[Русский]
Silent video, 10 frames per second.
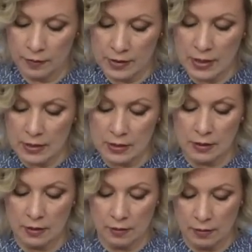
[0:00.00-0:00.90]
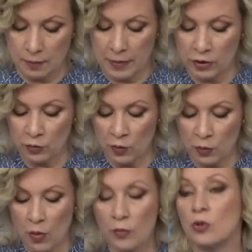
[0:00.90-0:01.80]
знаете, э, по этому
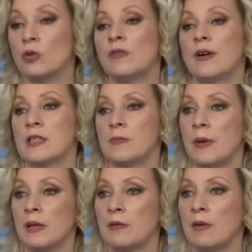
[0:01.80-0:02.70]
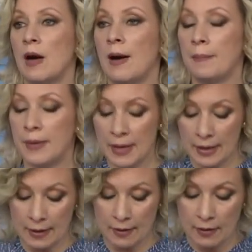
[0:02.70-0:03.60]
поводу 25
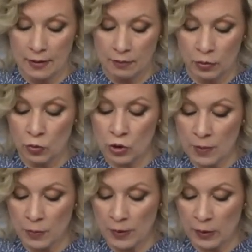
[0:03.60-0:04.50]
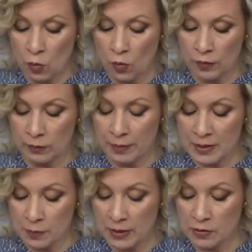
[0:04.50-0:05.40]
апреля был уже опубликован по
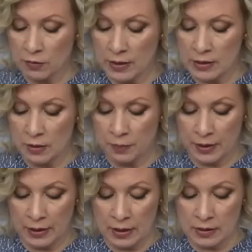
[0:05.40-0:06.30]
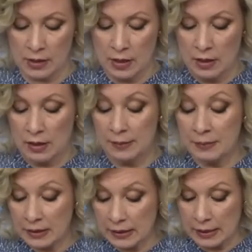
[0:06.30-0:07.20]
средствам России пресс
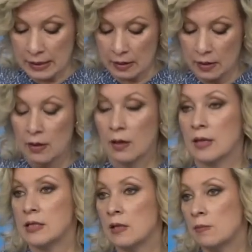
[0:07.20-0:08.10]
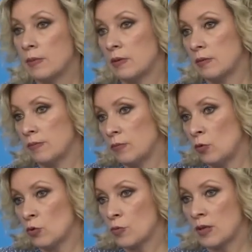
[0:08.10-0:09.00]
комментарий. Хотел бы,
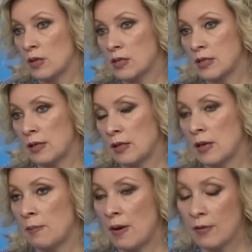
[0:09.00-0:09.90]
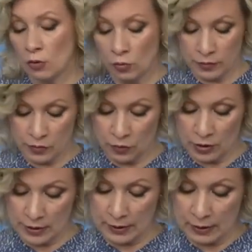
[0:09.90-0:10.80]
ну, может быть, если и добавить, то всего
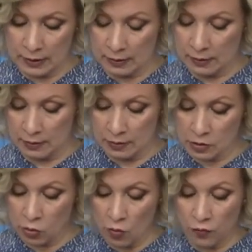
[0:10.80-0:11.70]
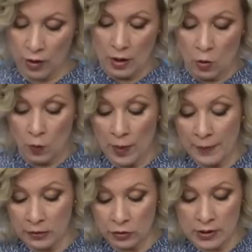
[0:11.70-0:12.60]
несколько э, слов.
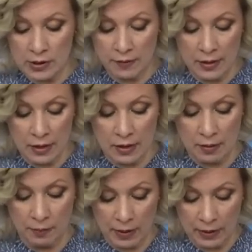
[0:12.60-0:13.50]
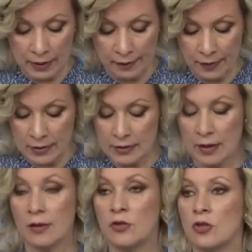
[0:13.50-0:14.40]
Упомянутое заявление Баррелли
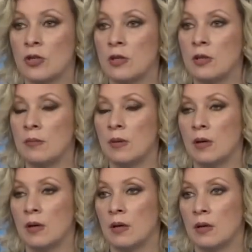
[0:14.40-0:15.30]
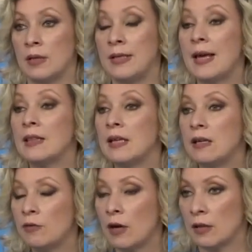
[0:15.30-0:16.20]
является очередным
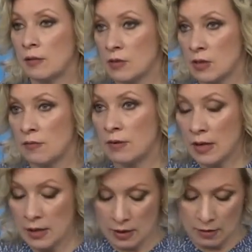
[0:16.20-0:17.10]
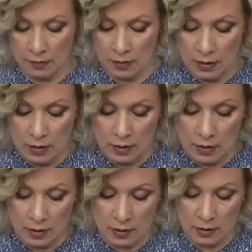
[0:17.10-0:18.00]
неадекватным заявлением.
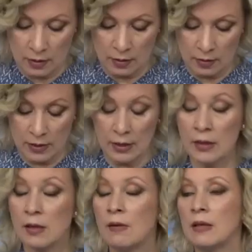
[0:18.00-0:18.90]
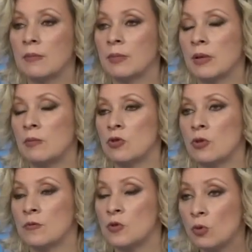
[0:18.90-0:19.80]
Неадекватным, потому
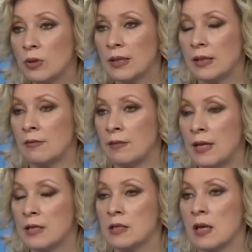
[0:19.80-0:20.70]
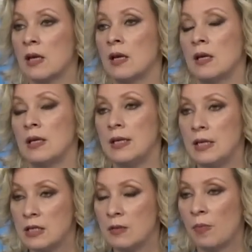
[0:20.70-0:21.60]
что он все-таки является
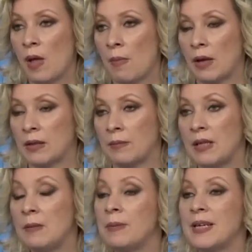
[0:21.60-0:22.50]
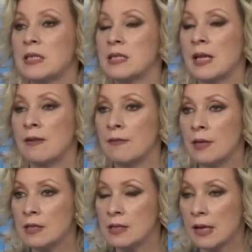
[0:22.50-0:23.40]
и дипломатом, и
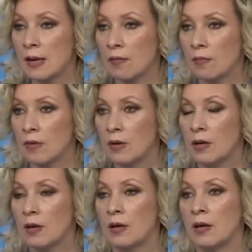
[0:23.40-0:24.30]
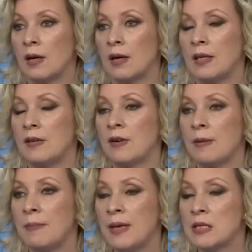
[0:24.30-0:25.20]
представителем
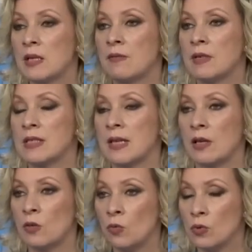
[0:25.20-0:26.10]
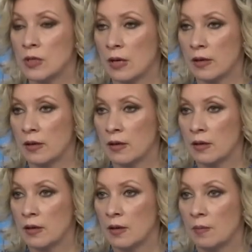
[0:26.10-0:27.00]
Европейского Союза –
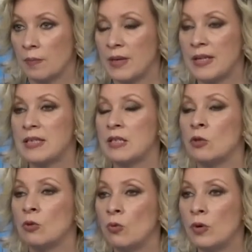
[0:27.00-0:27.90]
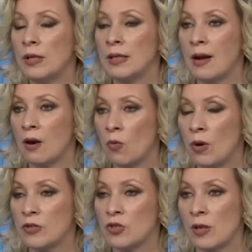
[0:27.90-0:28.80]
претендуя на
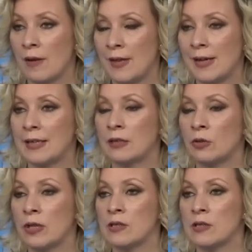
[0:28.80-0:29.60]
роль человека, который